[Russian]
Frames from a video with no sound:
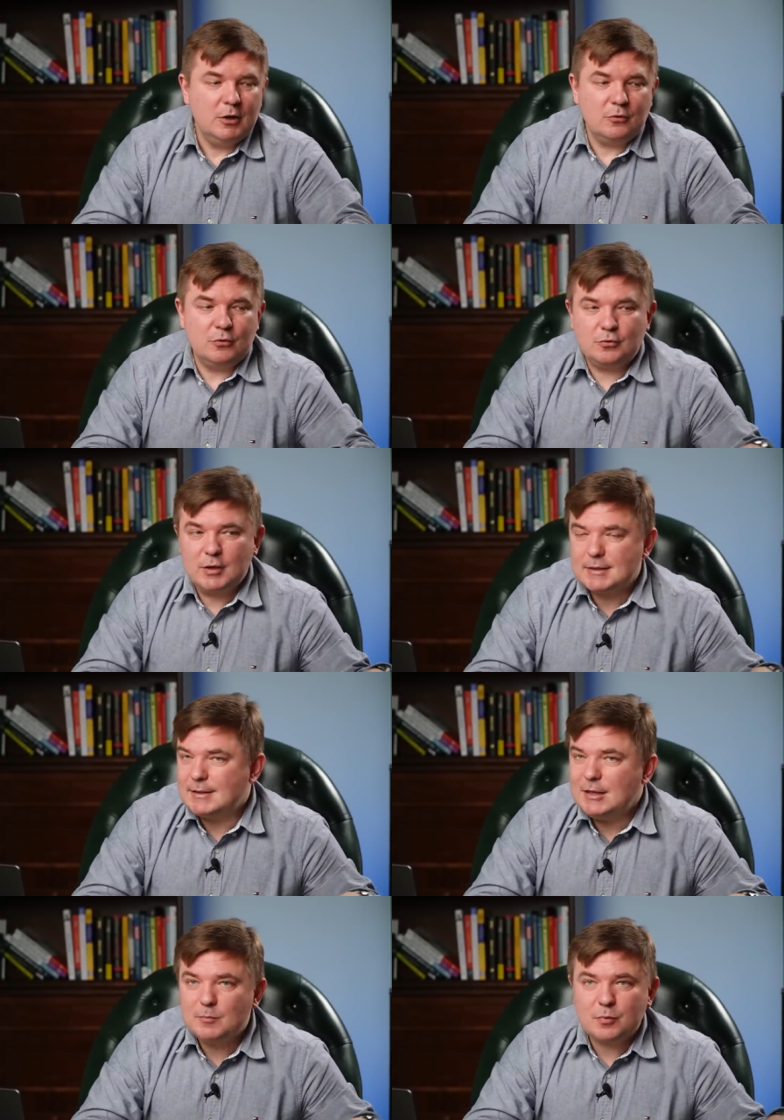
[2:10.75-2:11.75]
То есть у нас
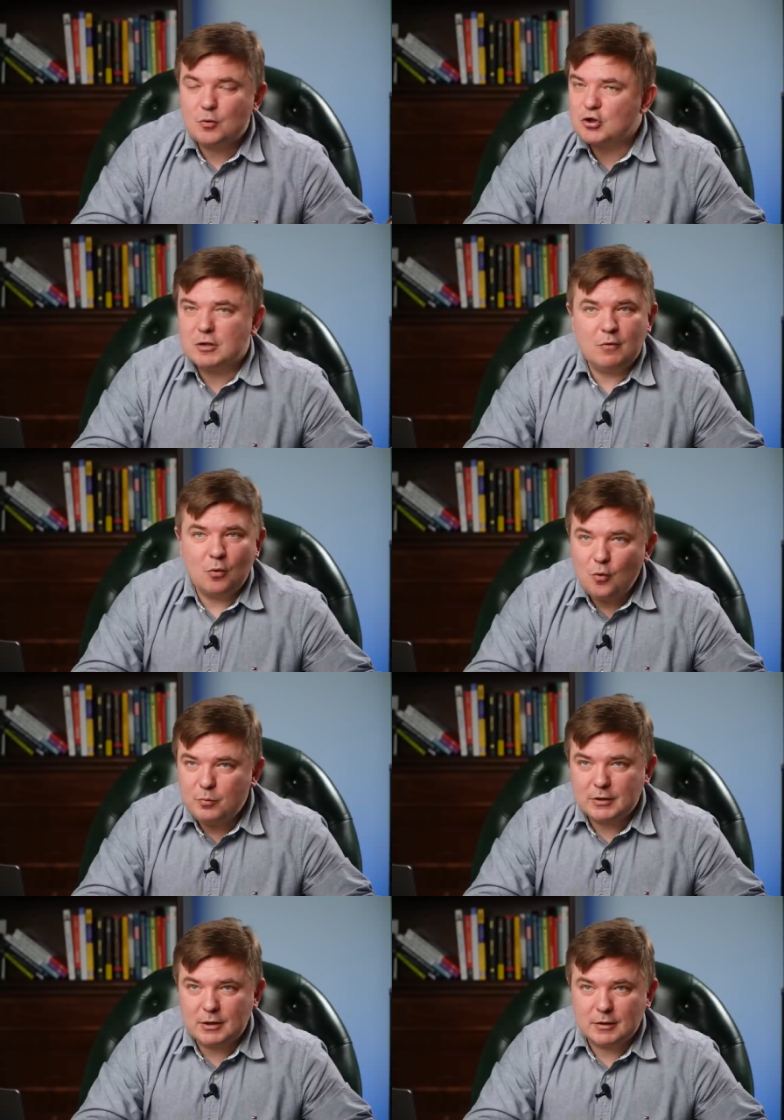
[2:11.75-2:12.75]
нет прошлого
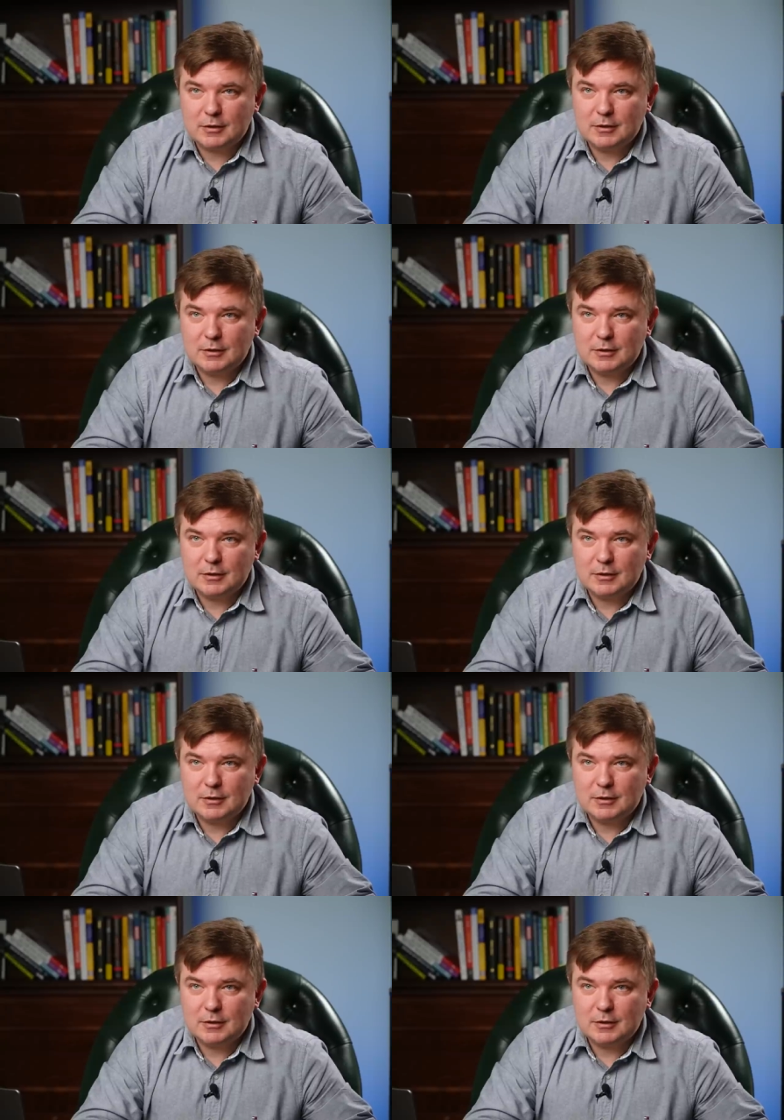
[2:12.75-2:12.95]
опыта